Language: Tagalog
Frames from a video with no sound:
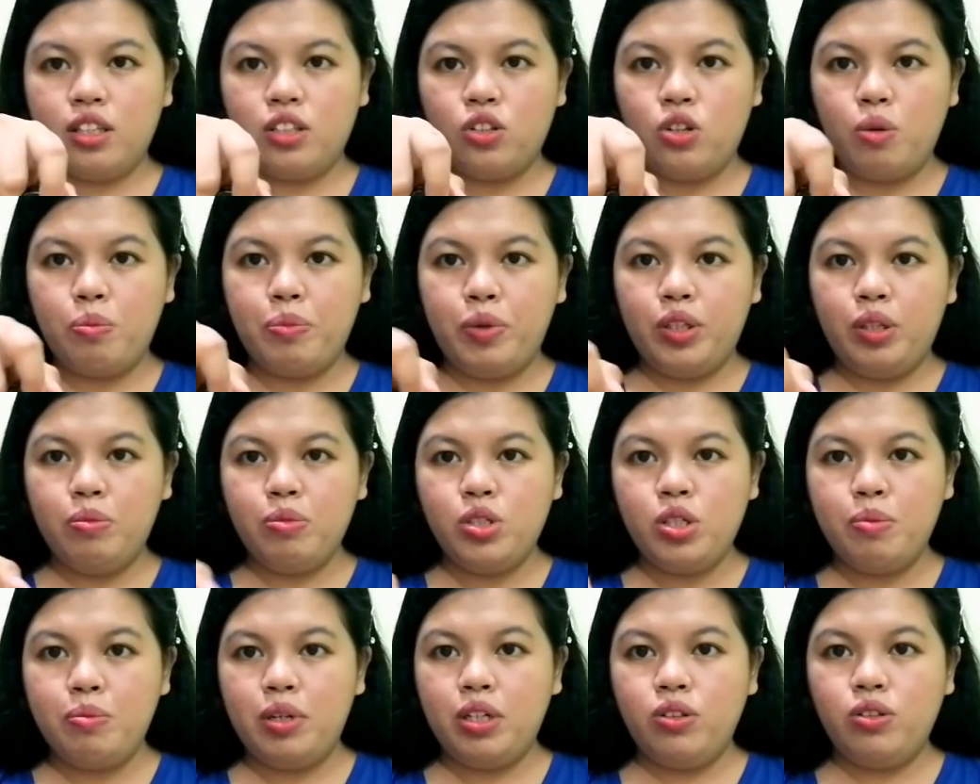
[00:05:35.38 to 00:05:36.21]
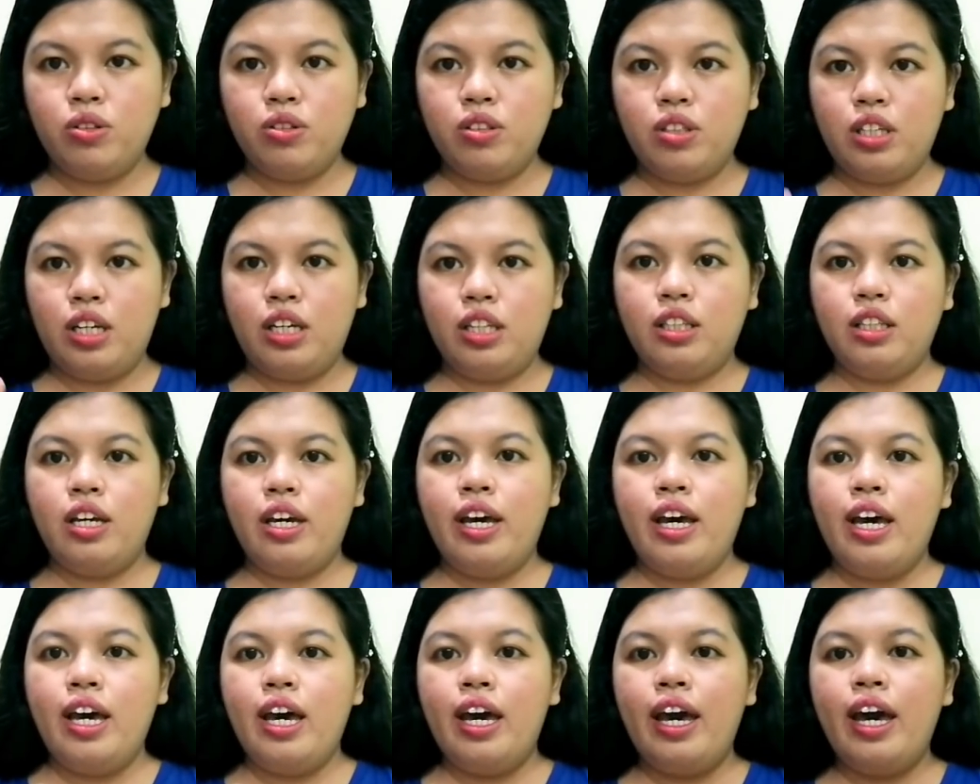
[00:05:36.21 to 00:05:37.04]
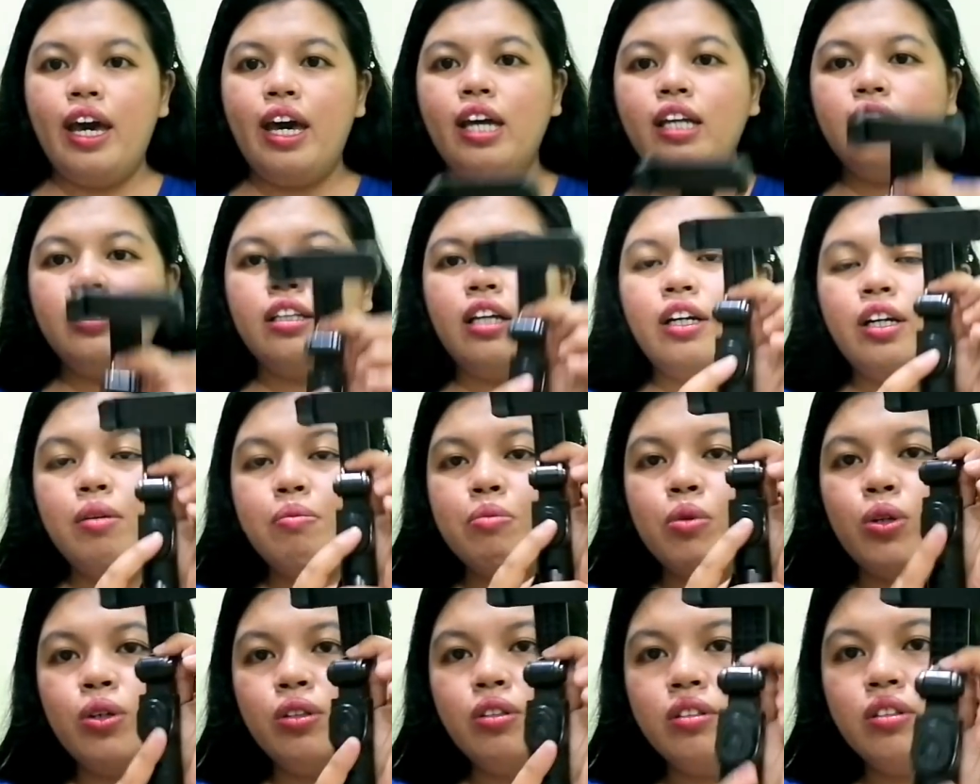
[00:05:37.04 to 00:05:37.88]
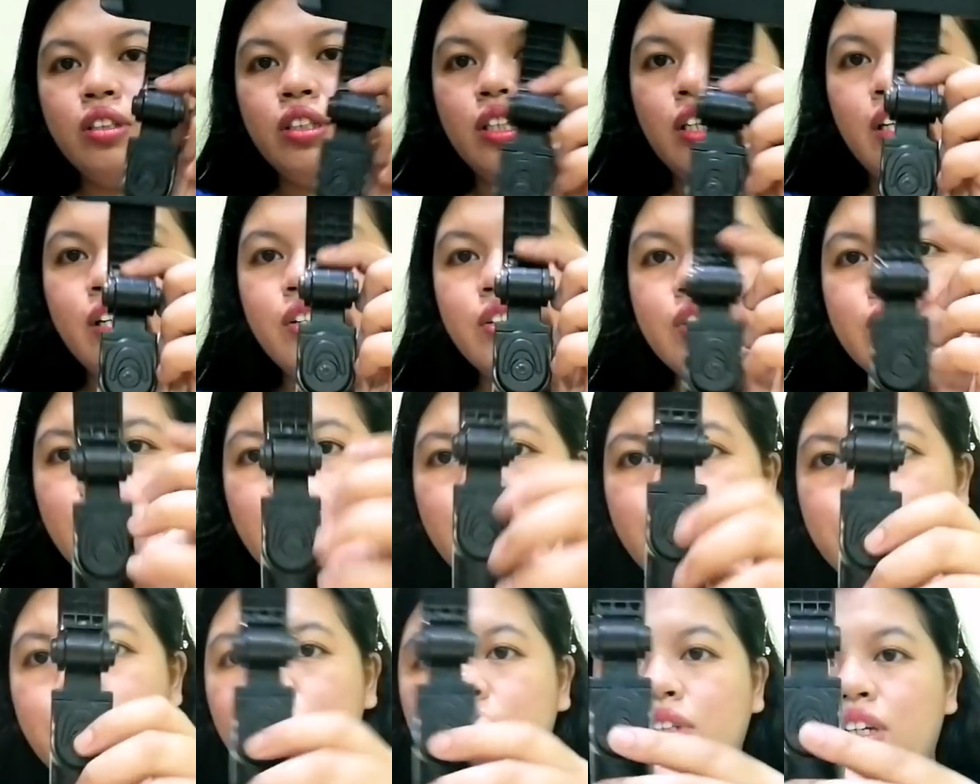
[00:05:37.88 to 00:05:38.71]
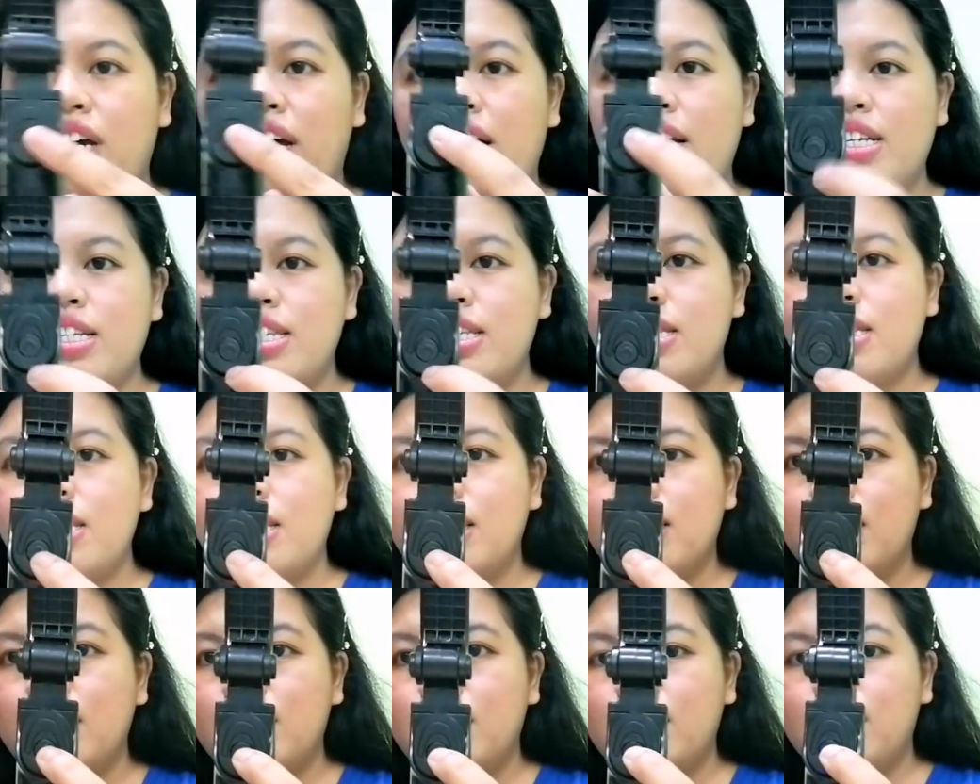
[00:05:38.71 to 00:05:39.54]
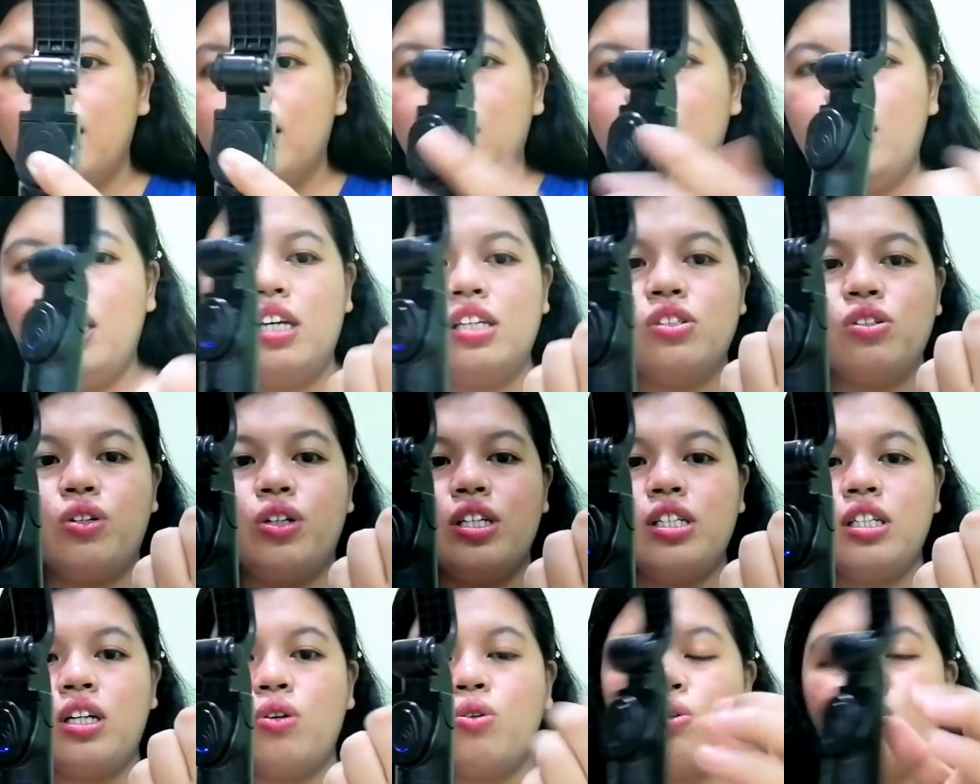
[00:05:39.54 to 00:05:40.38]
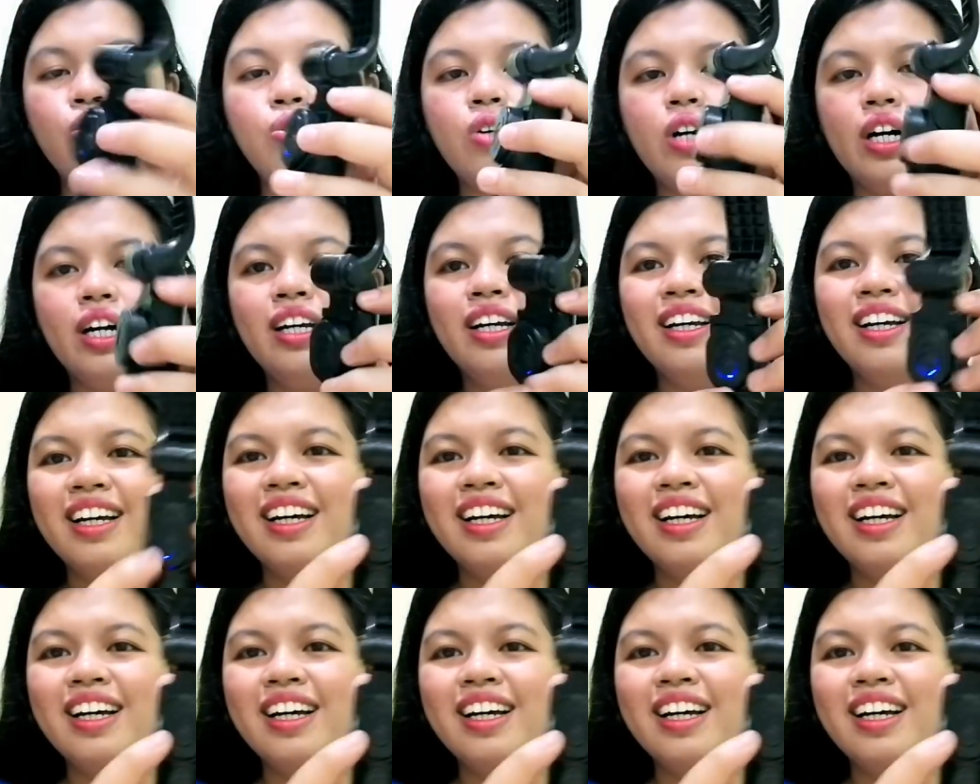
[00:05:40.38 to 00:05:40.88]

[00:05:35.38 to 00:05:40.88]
to pwede mo siya malorotate. And the remote, here's the remote guys. Sorry sa kukuha.